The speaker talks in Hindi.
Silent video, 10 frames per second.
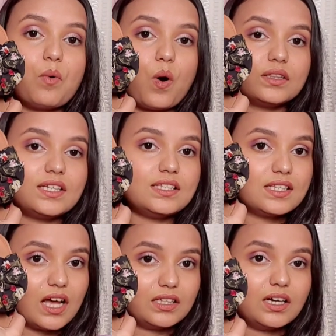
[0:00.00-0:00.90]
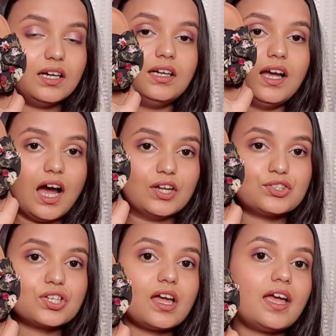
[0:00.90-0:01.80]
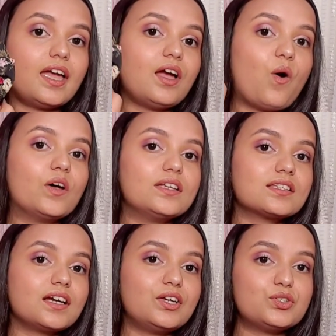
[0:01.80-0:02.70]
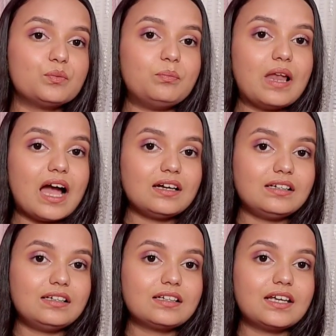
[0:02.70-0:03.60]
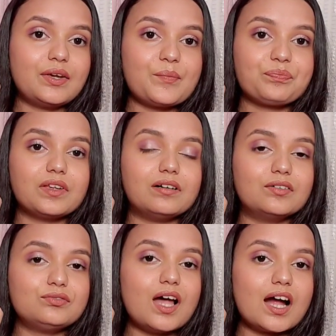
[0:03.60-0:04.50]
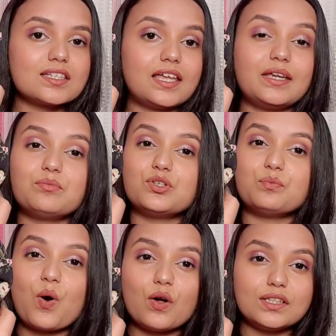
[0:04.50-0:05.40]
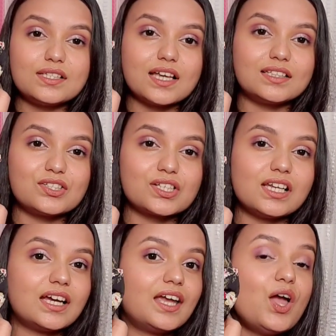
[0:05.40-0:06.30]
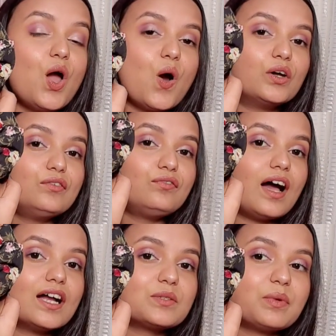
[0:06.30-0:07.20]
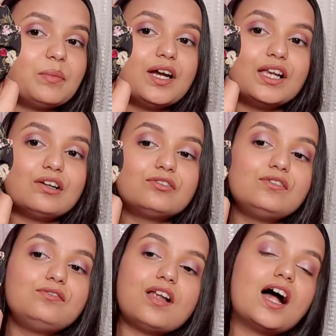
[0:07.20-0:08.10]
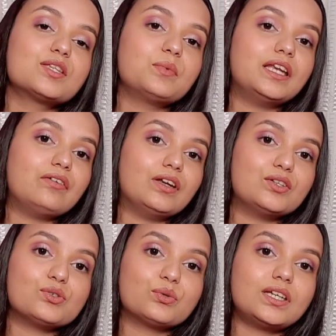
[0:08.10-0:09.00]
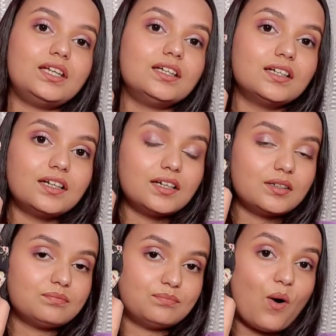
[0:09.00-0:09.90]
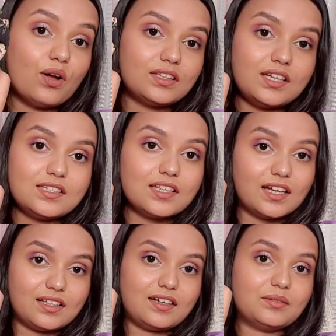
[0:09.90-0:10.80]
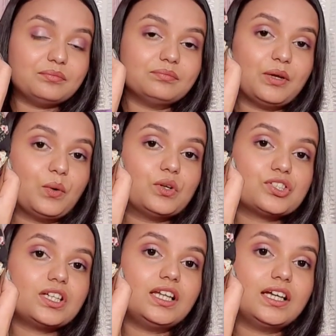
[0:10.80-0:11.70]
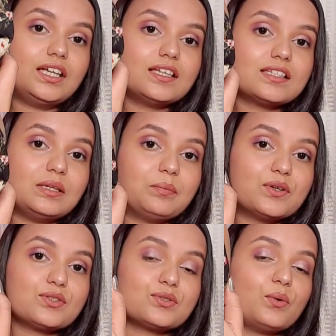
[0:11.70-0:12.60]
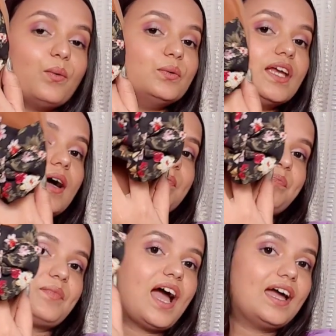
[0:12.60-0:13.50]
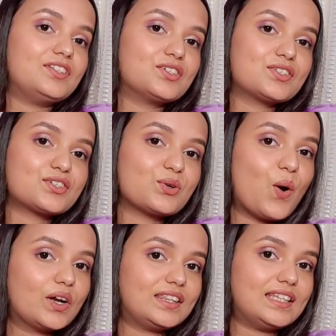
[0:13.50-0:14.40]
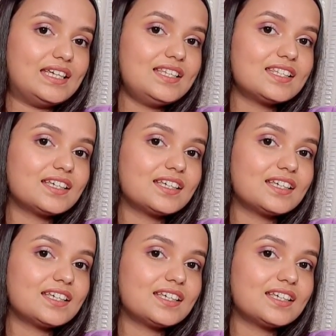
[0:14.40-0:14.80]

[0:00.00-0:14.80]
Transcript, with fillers: बहुत ही ज़्यादा अच्छा है और इसका ये जो ब्लैक कलर के फ्लावर्स आ रहे हैं मुझे बहुत ही ज़्यादा अच्छे लगे और इन फ्लावर्स पे भी कलरफुल फ्लावर्स बने हुए हैं जो कि बहुत ही ज़्यादा मेरे को अच्छी लगी ये स्लीपर्स सो या आई जस्ट गॉट दीज